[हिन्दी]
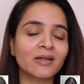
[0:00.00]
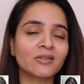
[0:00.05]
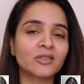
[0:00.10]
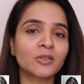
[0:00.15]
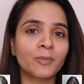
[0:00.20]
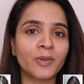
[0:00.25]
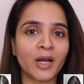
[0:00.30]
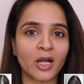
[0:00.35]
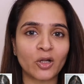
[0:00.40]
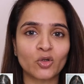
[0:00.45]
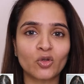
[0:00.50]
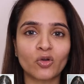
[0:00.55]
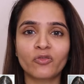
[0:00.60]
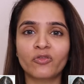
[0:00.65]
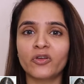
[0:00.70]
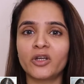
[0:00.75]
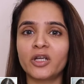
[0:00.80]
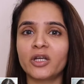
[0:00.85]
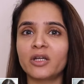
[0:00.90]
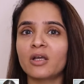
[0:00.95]
बेयर द ब्रंट
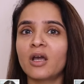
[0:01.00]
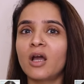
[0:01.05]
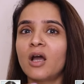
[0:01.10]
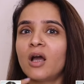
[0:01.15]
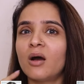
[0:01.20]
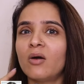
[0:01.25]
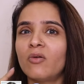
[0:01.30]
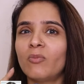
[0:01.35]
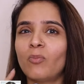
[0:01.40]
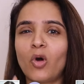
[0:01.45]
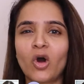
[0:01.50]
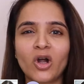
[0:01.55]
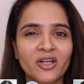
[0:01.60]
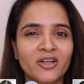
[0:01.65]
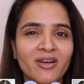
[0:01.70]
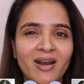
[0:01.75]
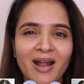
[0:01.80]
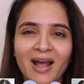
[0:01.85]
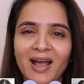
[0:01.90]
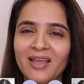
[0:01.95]
ऑफ इट
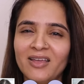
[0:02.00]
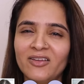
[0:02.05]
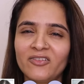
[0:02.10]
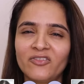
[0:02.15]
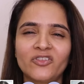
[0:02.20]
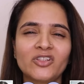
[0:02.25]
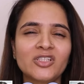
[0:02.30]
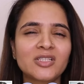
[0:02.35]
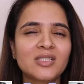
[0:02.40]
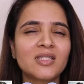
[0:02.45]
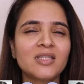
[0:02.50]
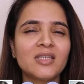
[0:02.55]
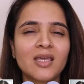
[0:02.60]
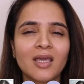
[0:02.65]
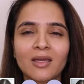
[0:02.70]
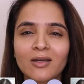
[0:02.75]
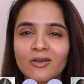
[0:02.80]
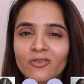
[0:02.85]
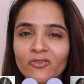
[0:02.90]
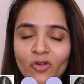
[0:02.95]
बहुत ड्राई फ्रिजी
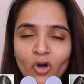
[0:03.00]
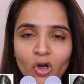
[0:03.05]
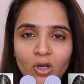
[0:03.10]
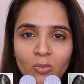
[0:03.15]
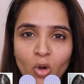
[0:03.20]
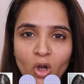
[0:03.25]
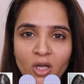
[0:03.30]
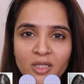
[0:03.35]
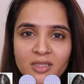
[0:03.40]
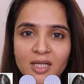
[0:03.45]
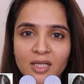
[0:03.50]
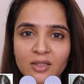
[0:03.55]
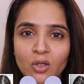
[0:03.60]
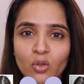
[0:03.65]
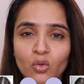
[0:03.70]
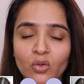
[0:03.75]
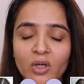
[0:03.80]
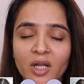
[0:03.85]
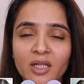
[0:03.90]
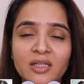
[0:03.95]
हेयर फॉल बहुत
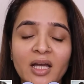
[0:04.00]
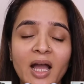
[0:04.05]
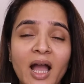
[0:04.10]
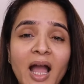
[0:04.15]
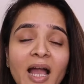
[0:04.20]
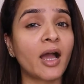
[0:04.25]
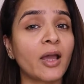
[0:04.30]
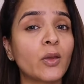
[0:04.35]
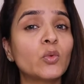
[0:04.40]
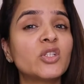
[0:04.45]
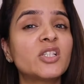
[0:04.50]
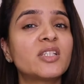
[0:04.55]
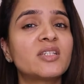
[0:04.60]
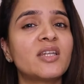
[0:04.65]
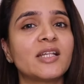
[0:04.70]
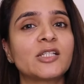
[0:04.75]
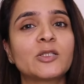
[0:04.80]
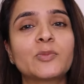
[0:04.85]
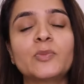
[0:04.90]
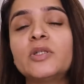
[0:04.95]
ज़्यादा हो रहा था आई वॉज
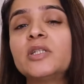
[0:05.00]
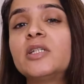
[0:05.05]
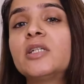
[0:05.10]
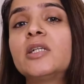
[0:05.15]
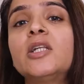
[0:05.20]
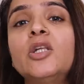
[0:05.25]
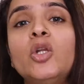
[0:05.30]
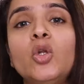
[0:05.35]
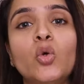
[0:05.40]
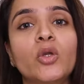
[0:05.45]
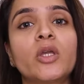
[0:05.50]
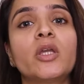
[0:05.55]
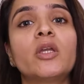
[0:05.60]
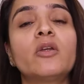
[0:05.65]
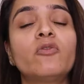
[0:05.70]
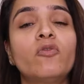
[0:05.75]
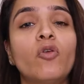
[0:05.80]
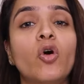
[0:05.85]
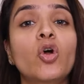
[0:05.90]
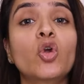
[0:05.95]
डेस्परेटली
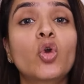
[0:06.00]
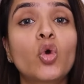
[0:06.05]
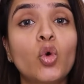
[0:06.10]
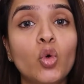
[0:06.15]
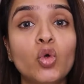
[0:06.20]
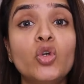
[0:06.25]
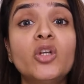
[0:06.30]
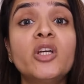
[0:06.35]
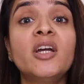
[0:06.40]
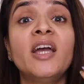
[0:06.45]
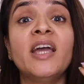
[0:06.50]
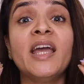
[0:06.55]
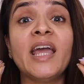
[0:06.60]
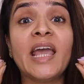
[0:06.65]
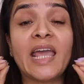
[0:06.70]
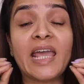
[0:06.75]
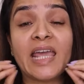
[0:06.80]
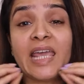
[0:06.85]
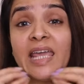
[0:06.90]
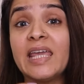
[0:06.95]
लुकिंग फॉर गुड
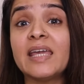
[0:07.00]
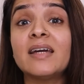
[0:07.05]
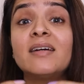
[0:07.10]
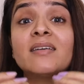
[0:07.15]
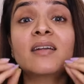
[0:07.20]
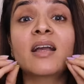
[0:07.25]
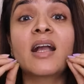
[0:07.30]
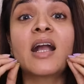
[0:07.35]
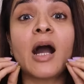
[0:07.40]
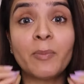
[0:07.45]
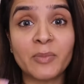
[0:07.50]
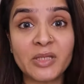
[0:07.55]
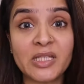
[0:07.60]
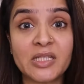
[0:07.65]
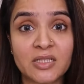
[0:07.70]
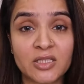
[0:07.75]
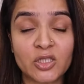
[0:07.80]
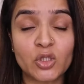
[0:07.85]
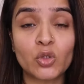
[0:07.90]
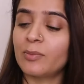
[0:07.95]
hair
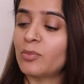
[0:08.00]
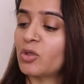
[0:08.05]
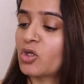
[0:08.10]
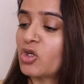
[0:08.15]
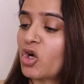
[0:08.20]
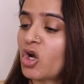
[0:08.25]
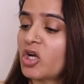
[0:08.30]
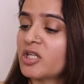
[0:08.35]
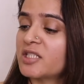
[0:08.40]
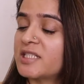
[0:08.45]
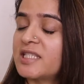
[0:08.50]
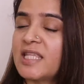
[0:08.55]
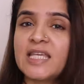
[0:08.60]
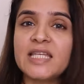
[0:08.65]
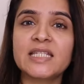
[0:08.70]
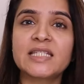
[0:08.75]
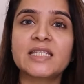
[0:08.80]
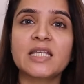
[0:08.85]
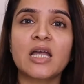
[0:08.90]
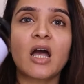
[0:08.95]
gummies came across
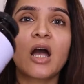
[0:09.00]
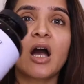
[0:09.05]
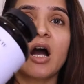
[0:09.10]
these